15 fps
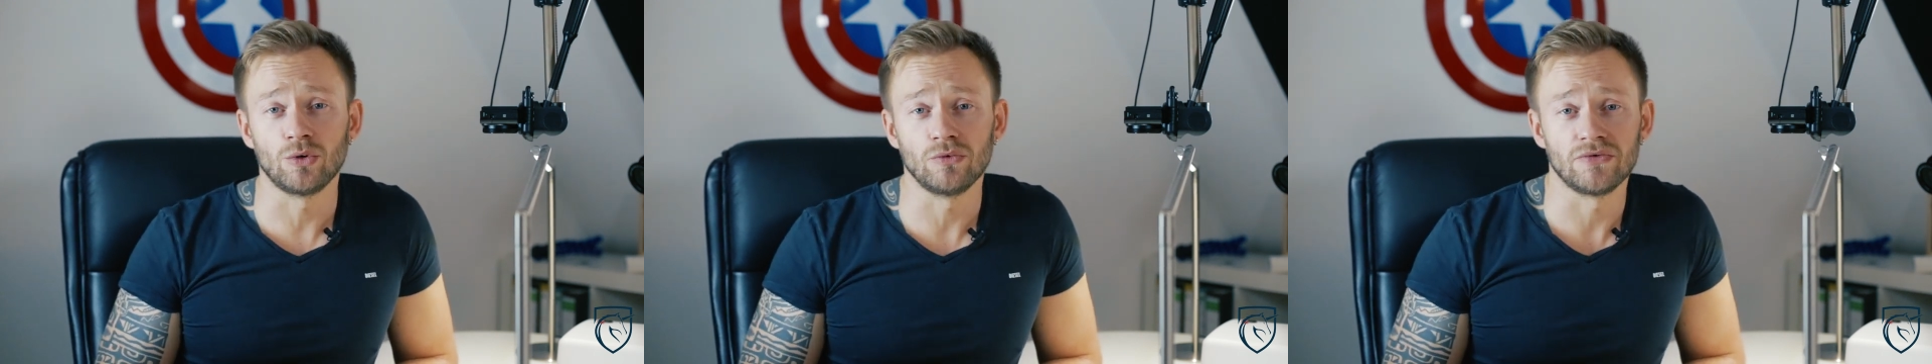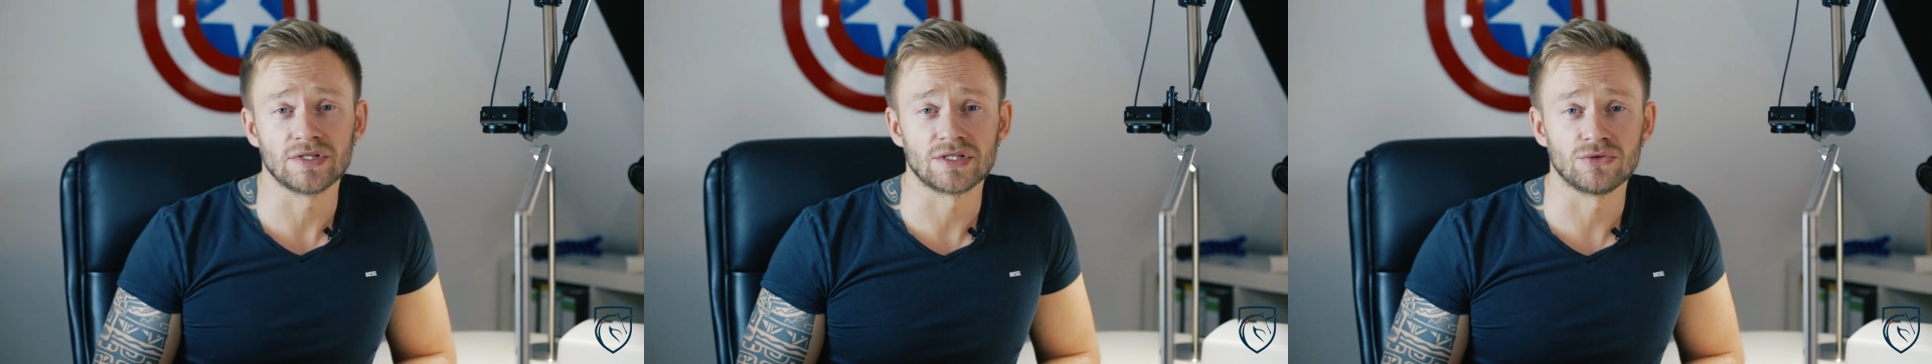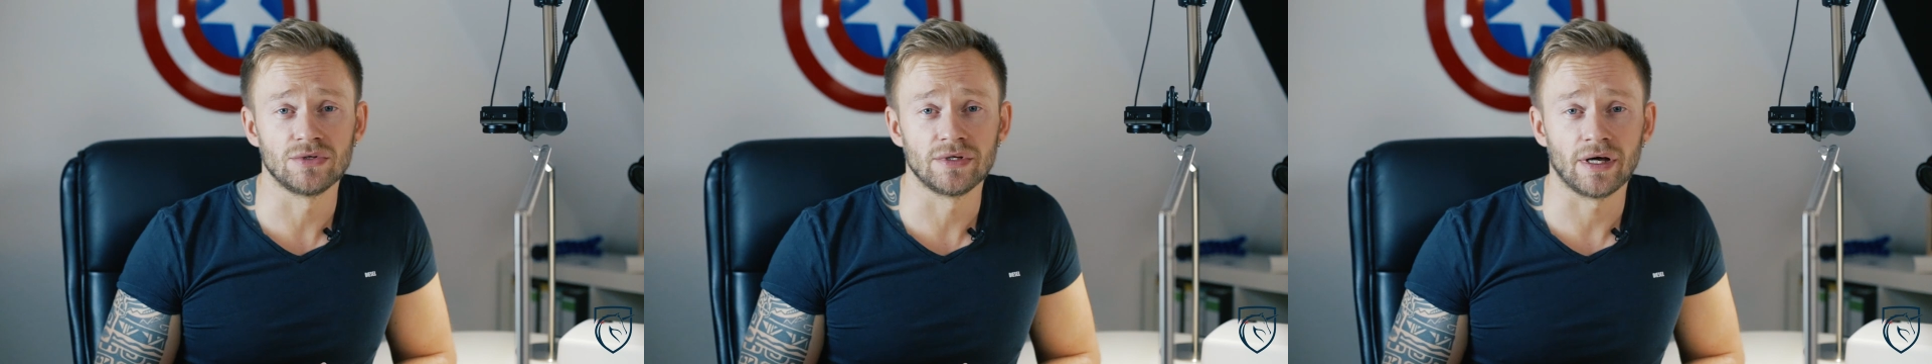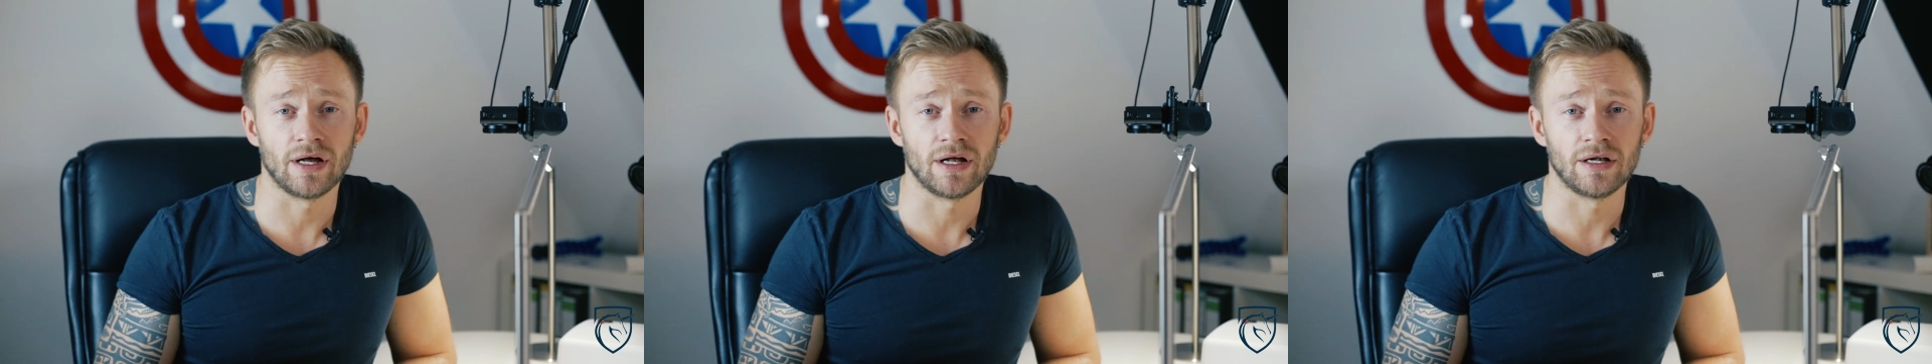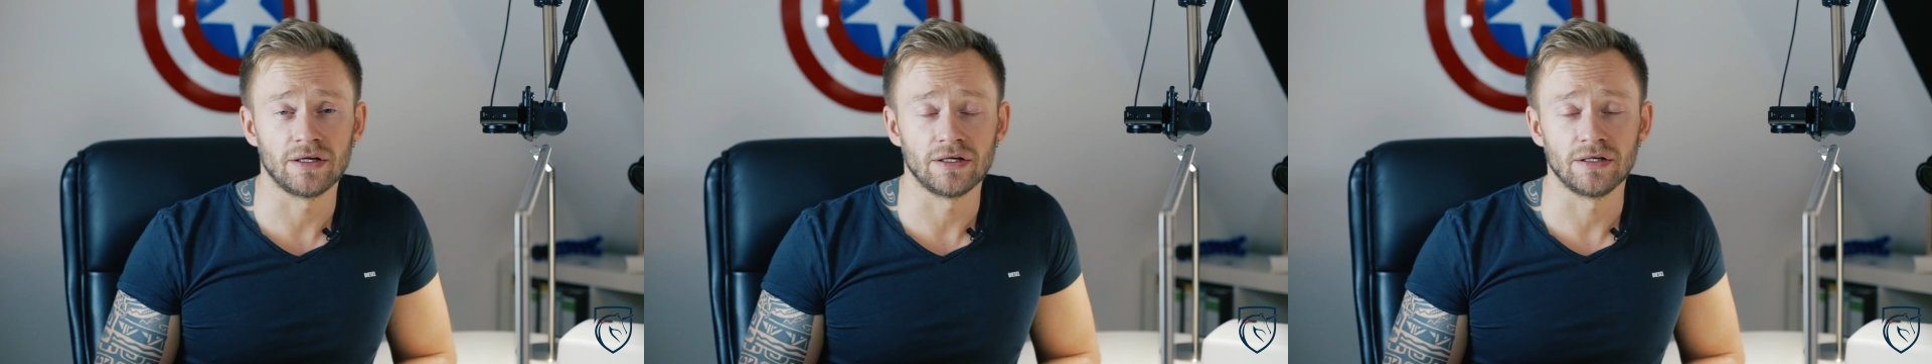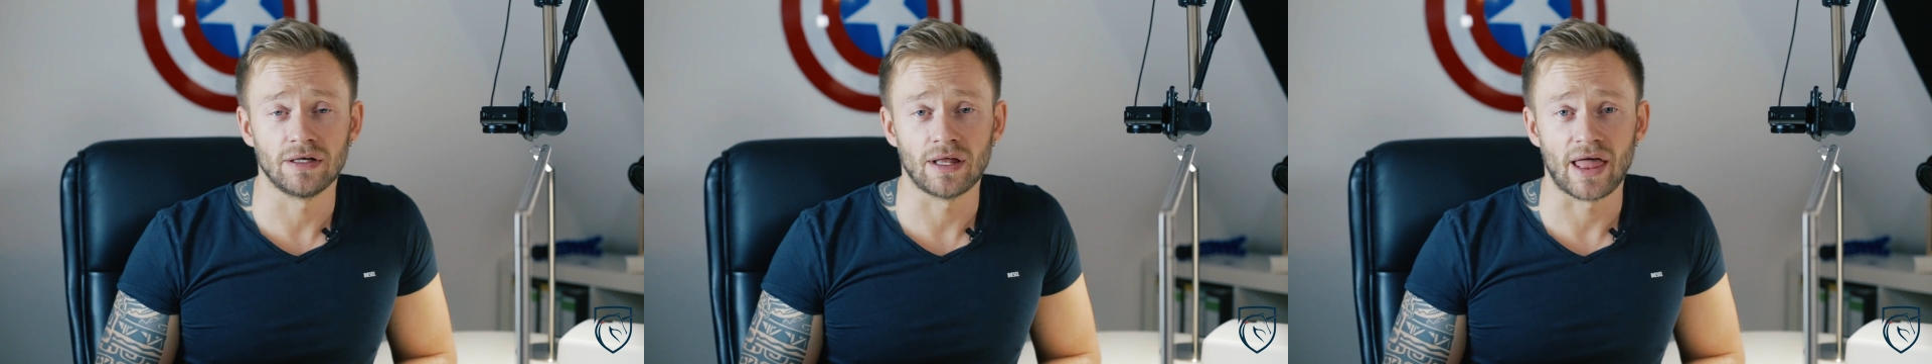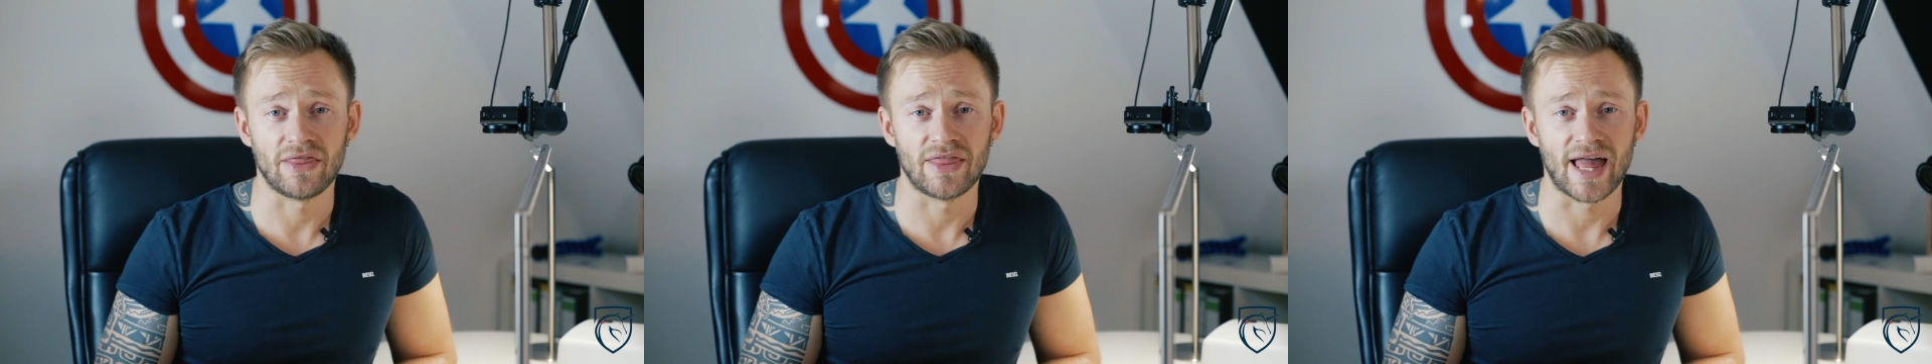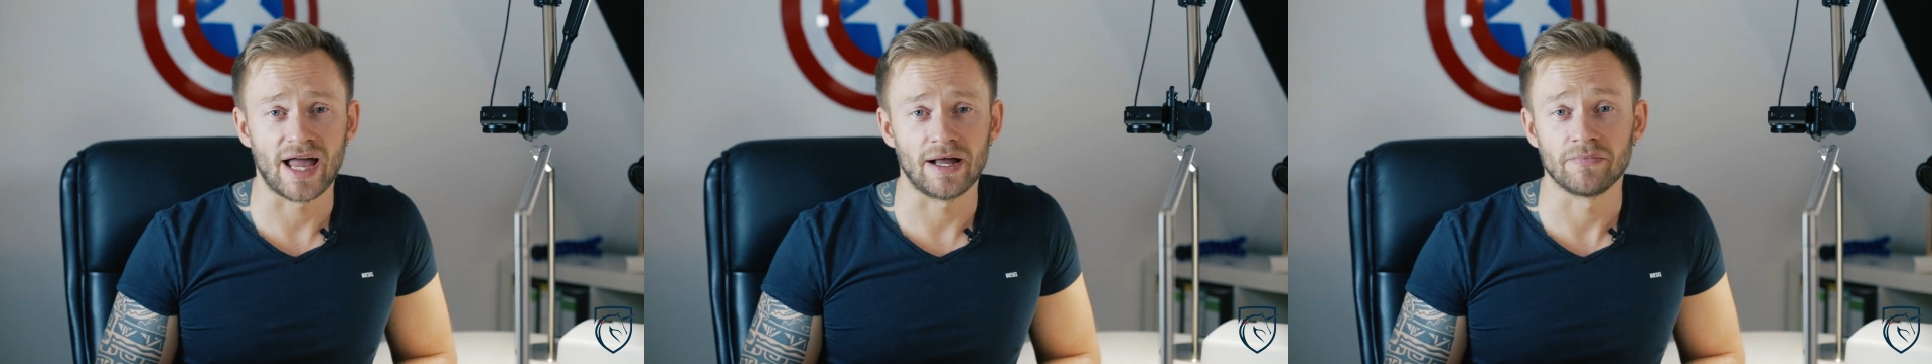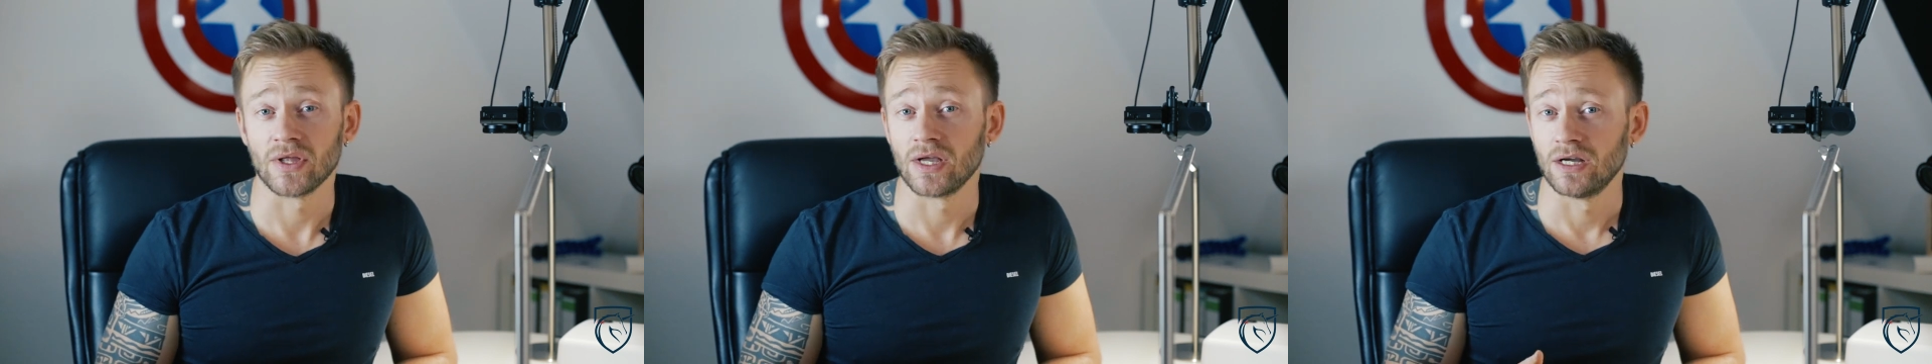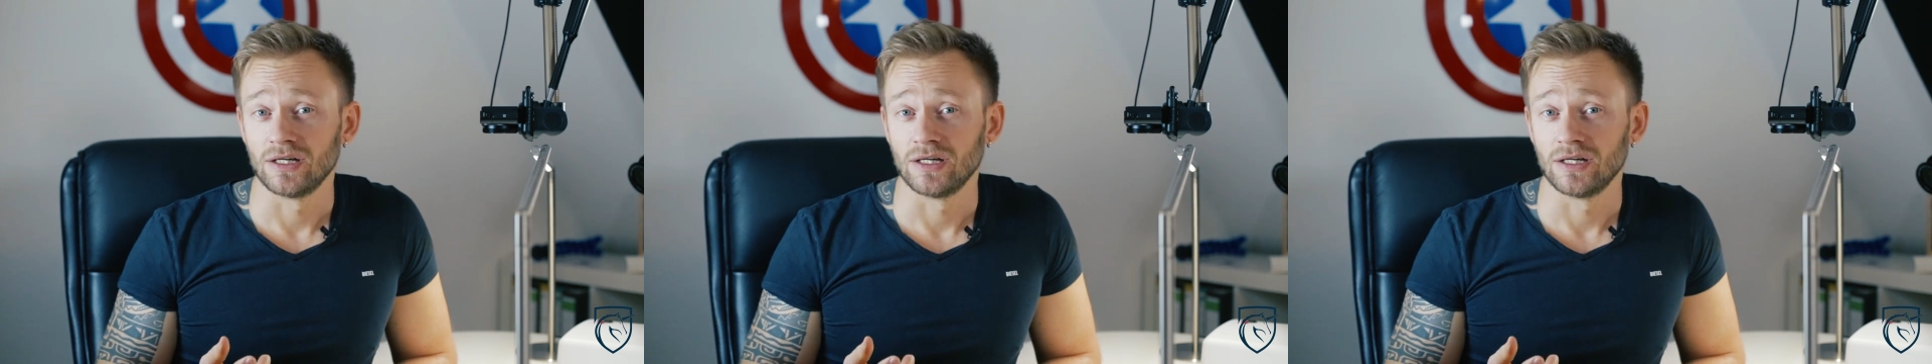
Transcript: professionellen, äh,